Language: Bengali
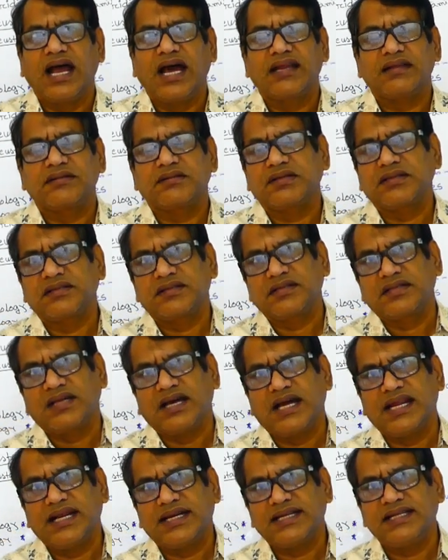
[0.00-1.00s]
আর
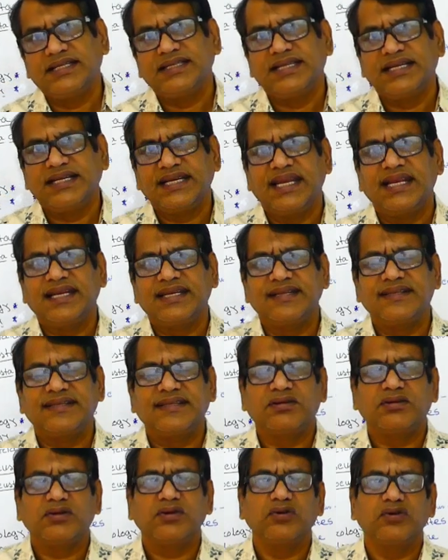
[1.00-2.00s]
আরেকটা যেটা ক্যারেক্টার
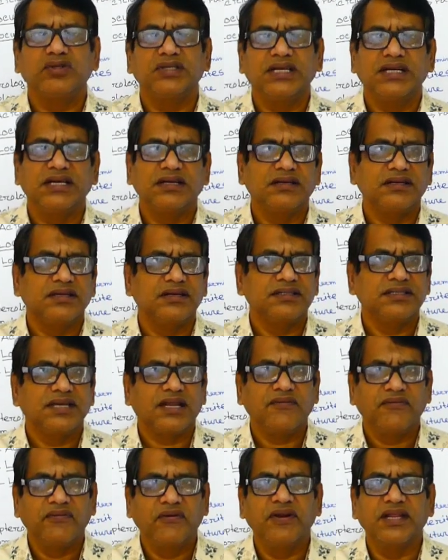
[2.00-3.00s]
সেটা হলো যে
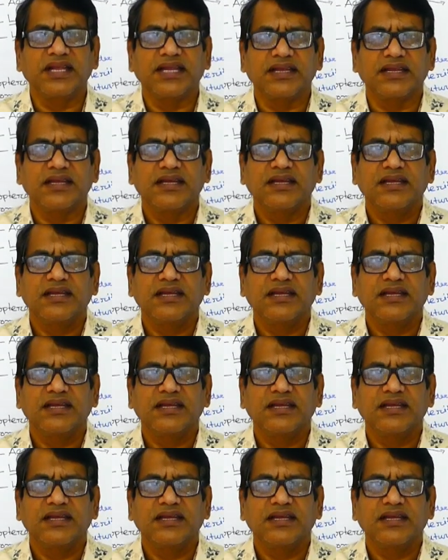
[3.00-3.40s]
যারা ফোরিং